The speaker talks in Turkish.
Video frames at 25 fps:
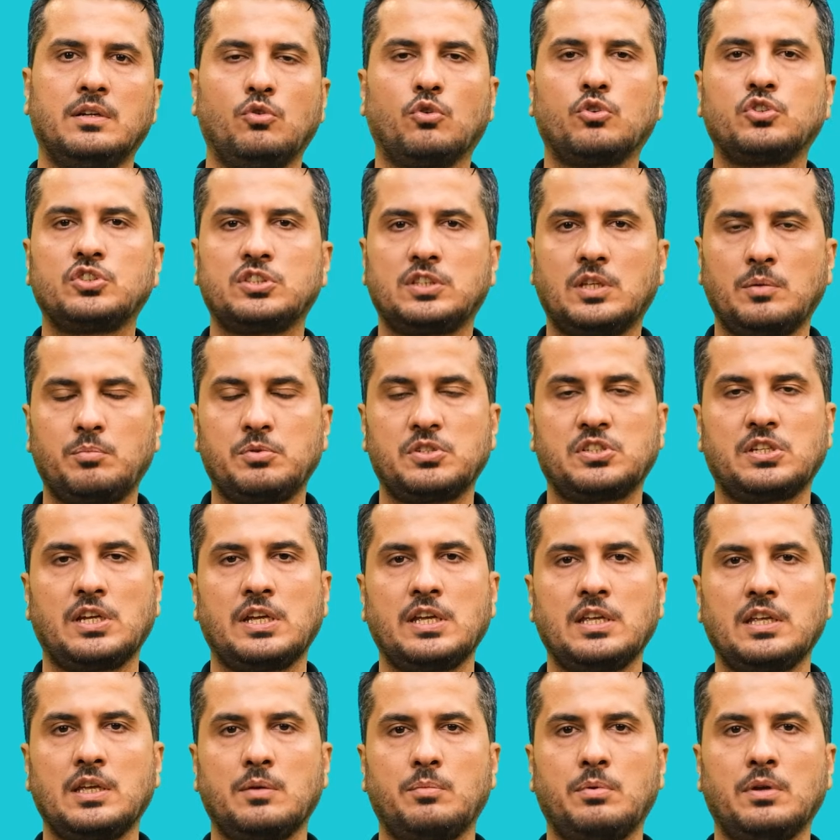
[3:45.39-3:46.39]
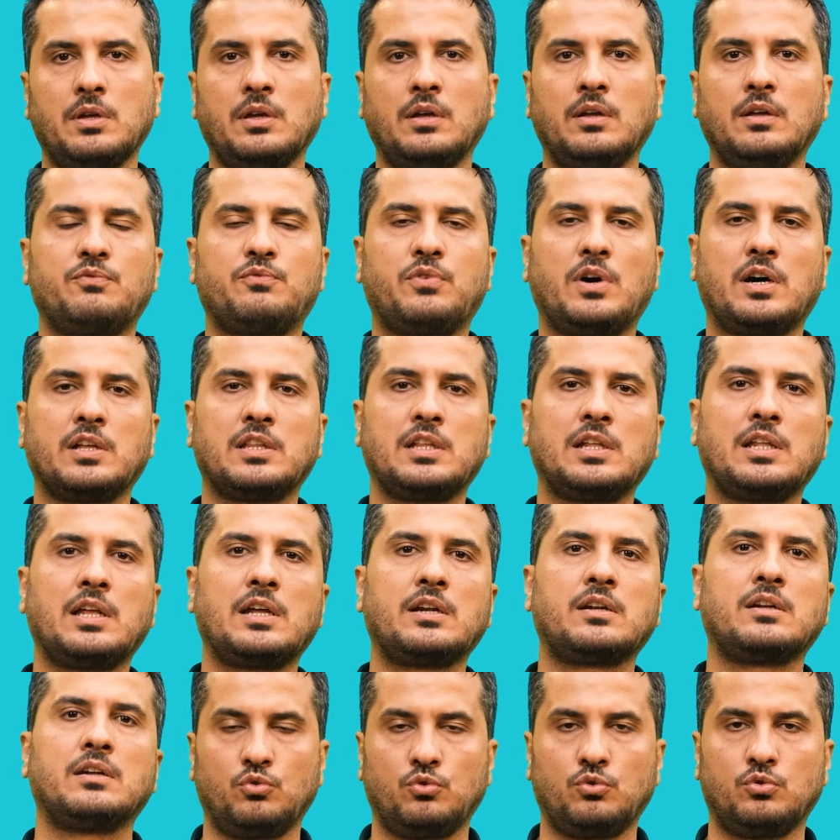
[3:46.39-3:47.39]
Yok işte bir şeyin gibi
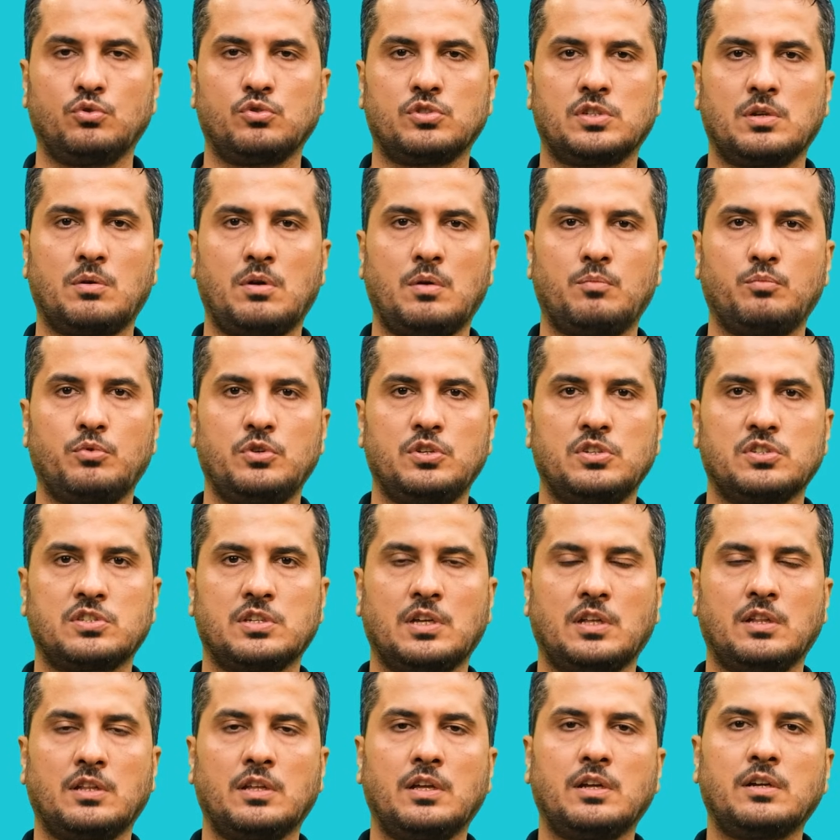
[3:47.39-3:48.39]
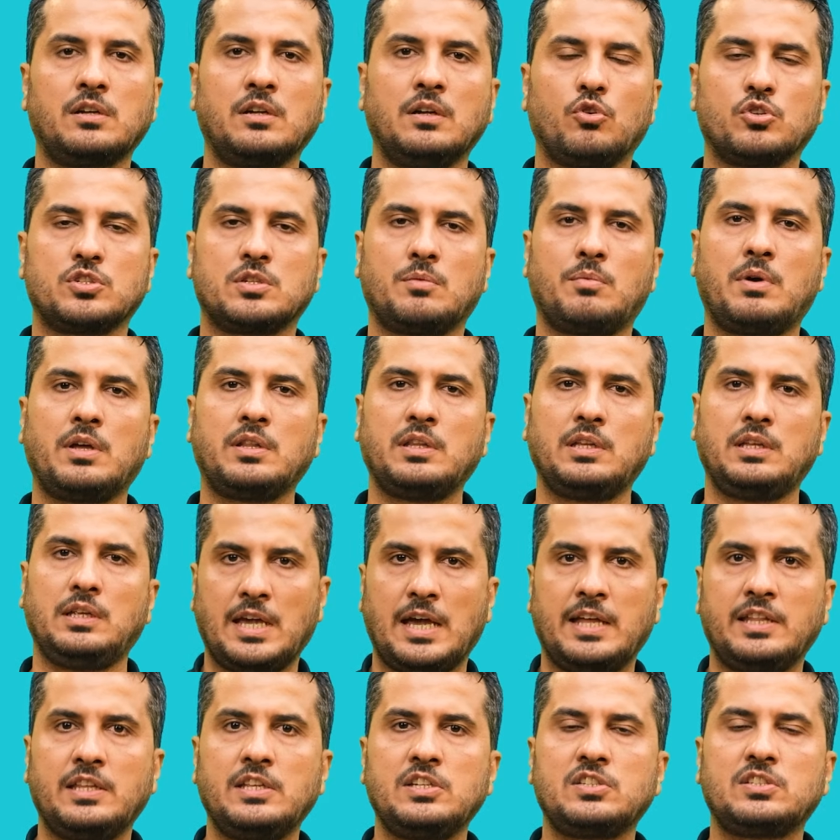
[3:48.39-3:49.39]
ifadeler duyduğu zaman zaman bu insanlar o zaman
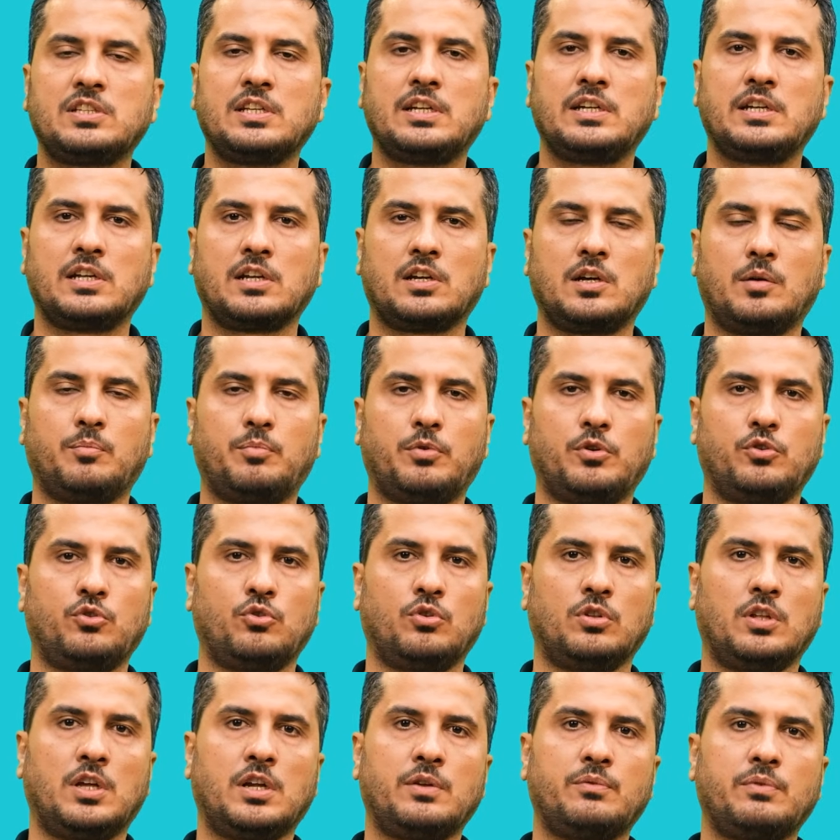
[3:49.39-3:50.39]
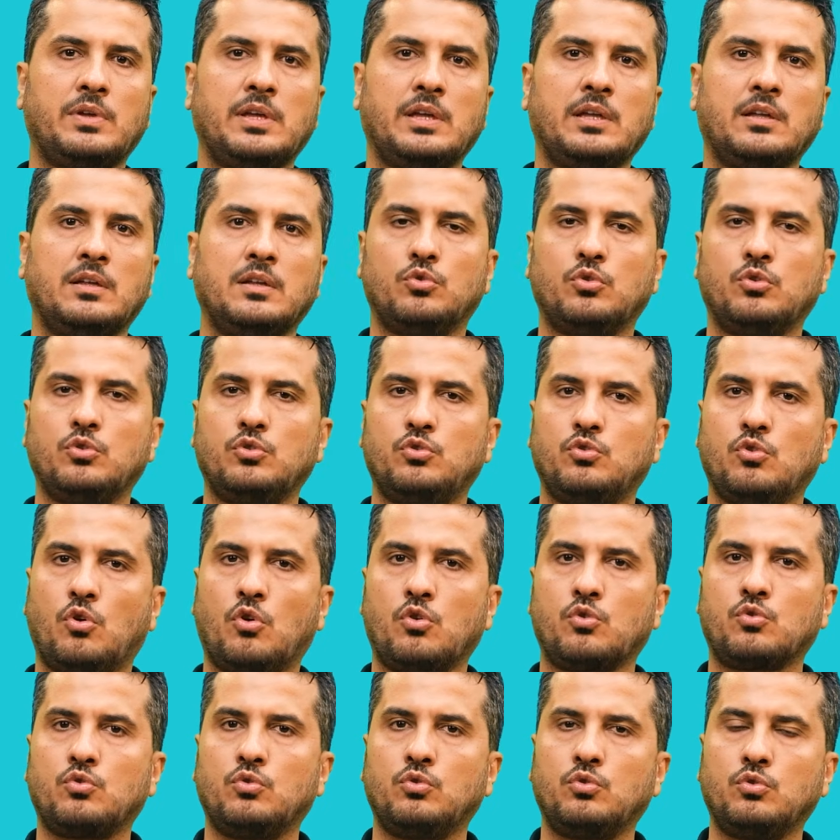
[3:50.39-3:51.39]
kendi içlerine kapanıyorlar ve bu
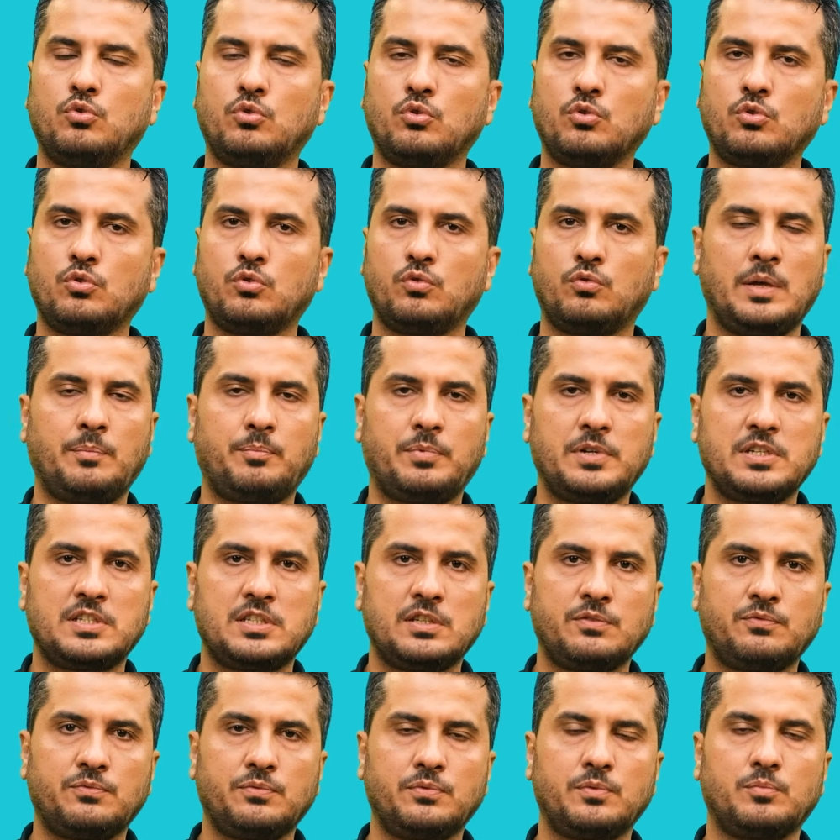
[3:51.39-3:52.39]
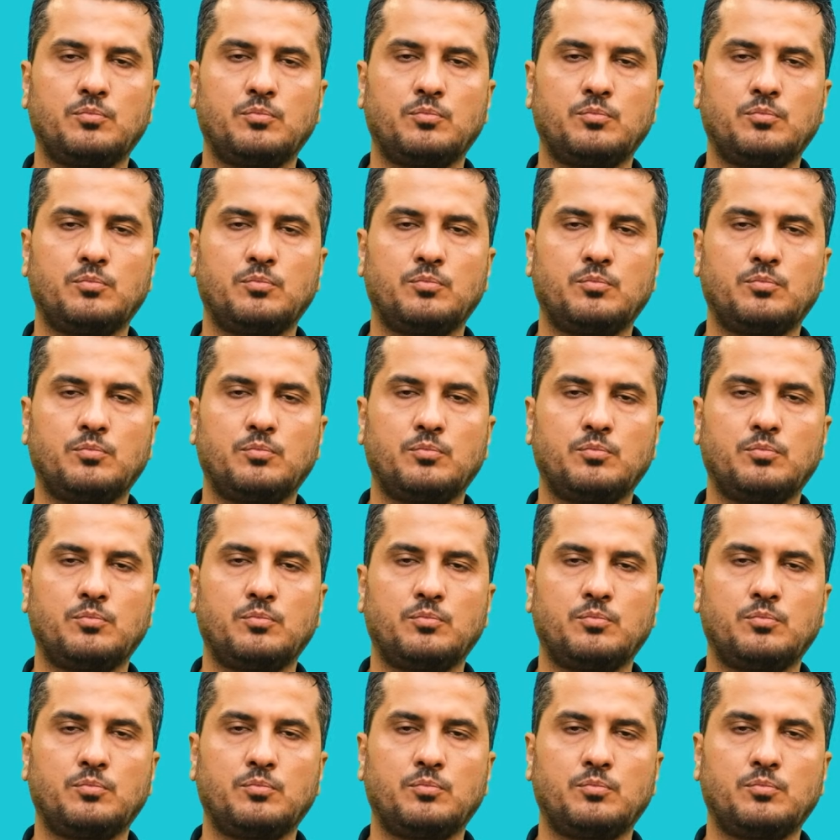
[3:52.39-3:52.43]
yorgunluk, depresif,